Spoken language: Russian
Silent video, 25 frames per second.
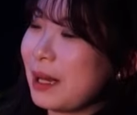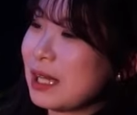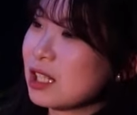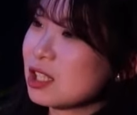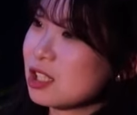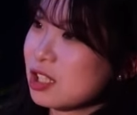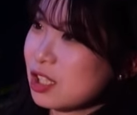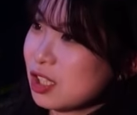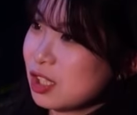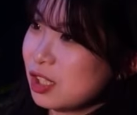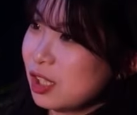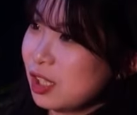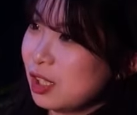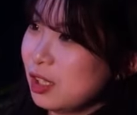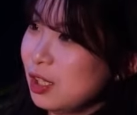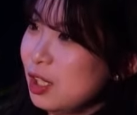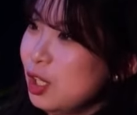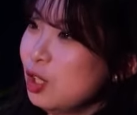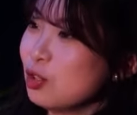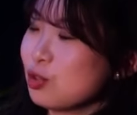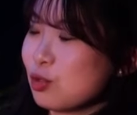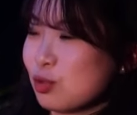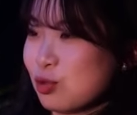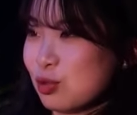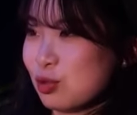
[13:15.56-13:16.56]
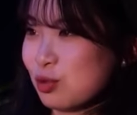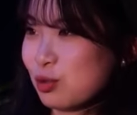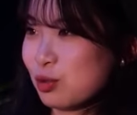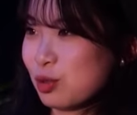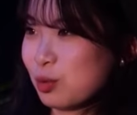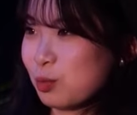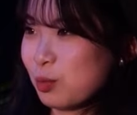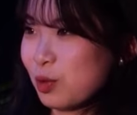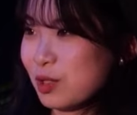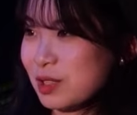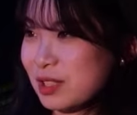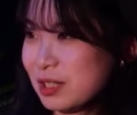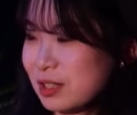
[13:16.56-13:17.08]
подготовил для меня
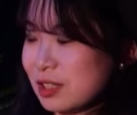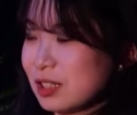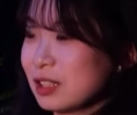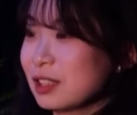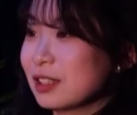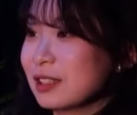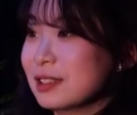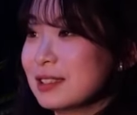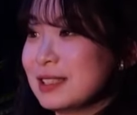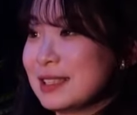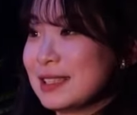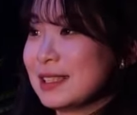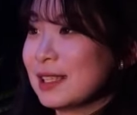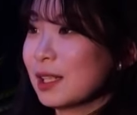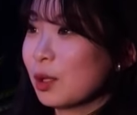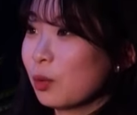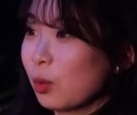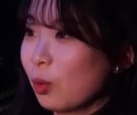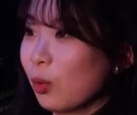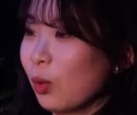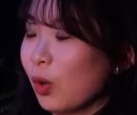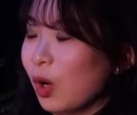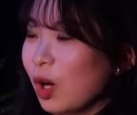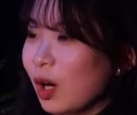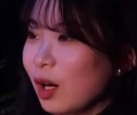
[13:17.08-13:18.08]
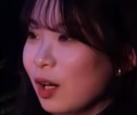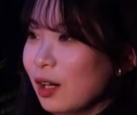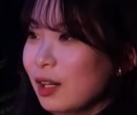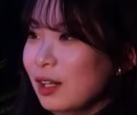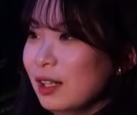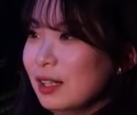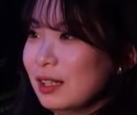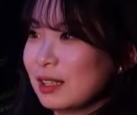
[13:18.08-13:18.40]
комфортабельное общежитие.